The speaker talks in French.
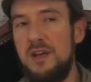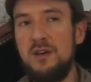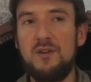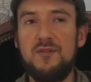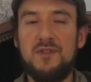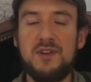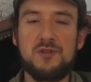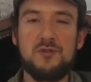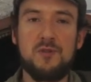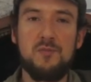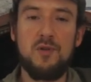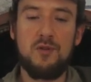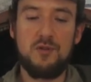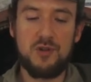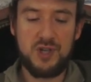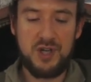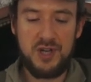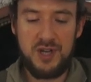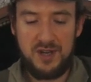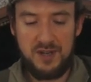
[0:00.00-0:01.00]
et en version
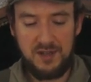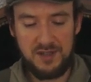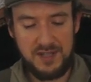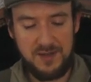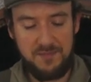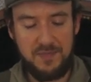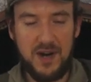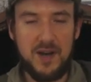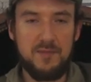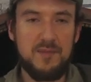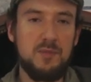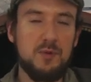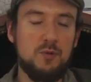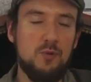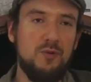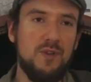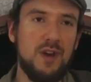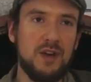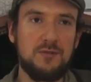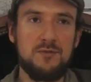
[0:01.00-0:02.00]
brochée, c'est pas la même
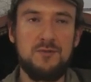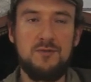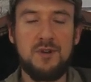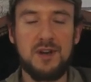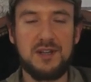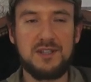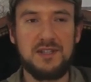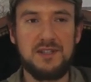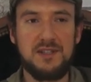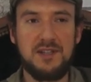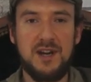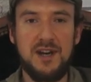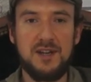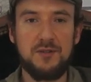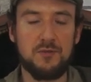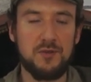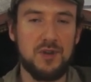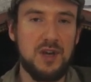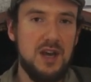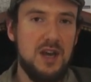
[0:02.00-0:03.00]
couverture, etc.
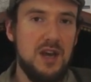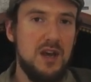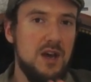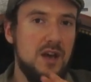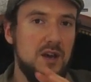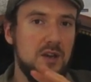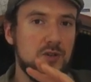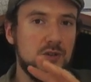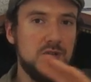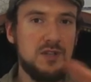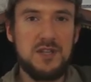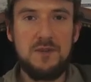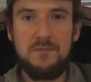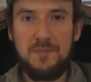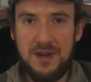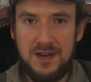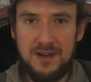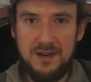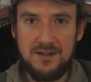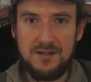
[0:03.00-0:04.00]
Donc je ne sais
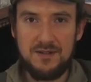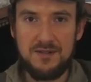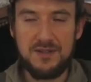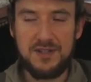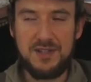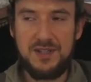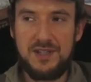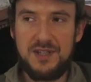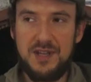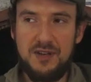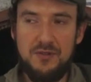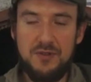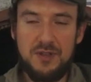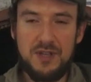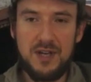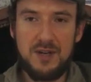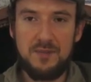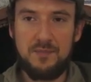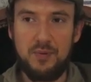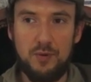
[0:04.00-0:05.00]
pas si c'est le
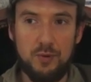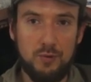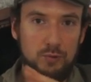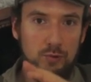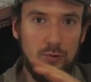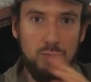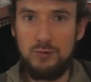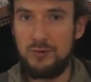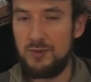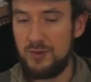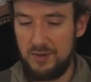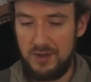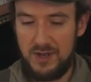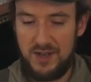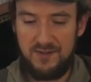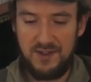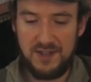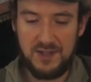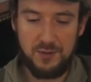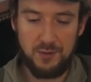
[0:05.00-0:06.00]
cas pour toutes
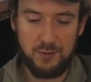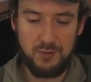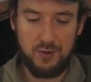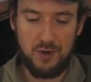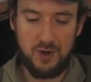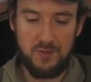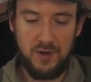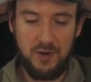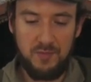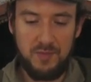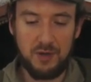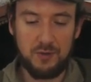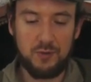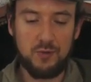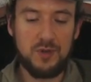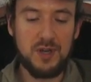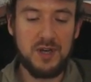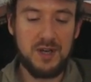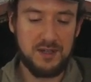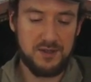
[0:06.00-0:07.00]
les versions du roman, mais en
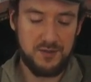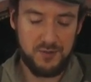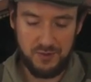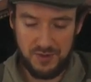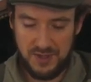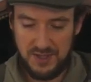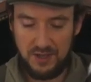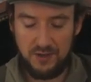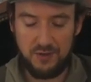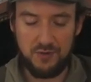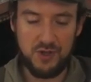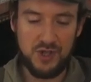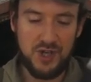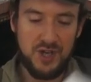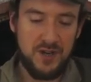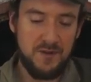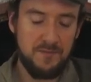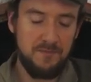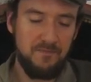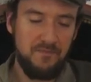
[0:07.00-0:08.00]
tout cas, sur celle que
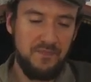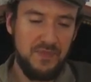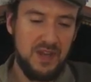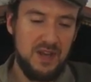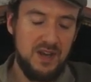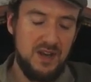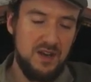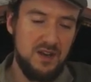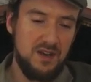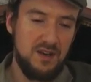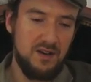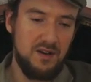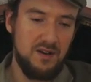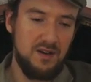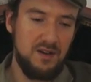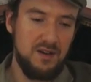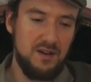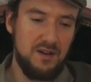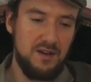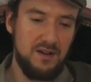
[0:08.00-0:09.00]
j'ai,
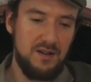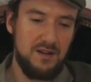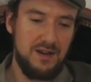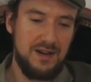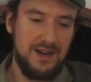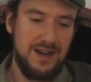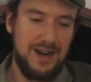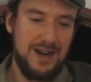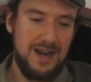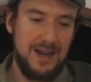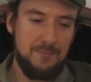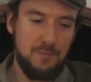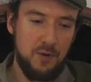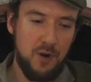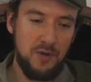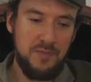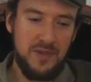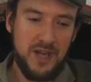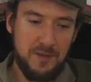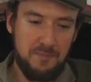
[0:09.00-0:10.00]
les
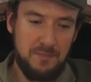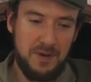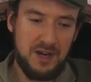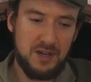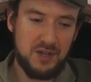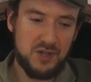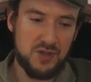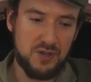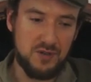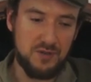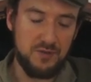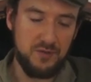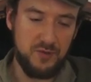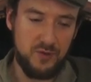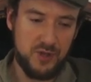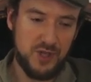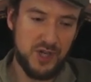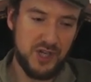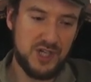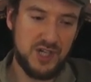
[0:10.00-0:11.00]
premières pages
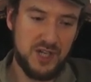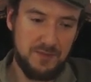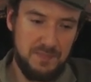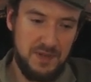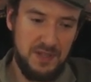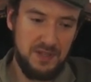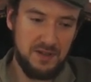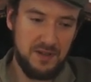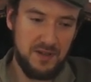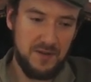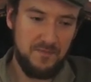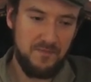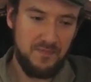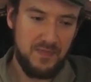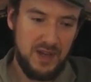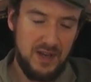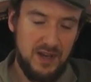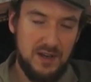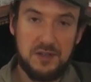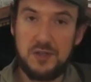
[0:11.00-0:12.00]
de chaque chapitre
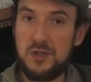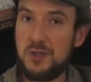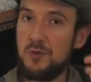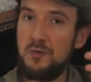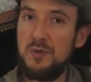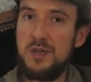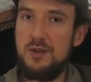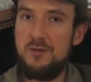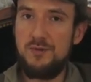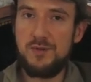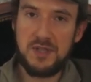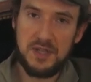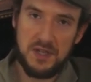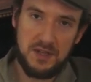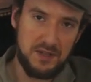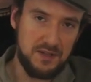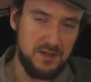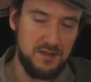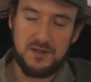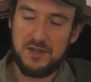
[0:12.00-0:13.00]
sont
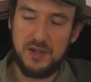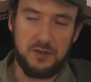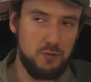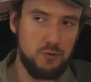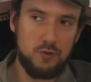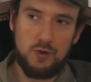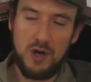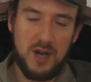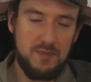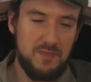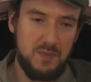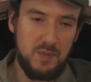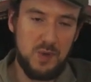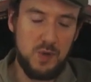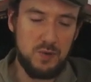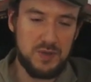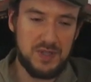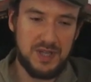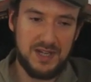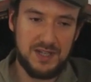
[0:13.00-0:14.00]
illustrées. C'est toujours la même
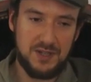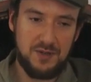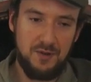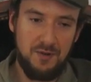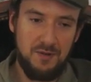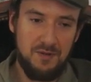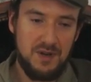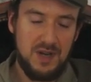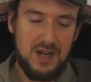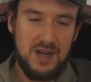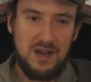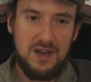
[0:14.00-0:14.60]
illustration,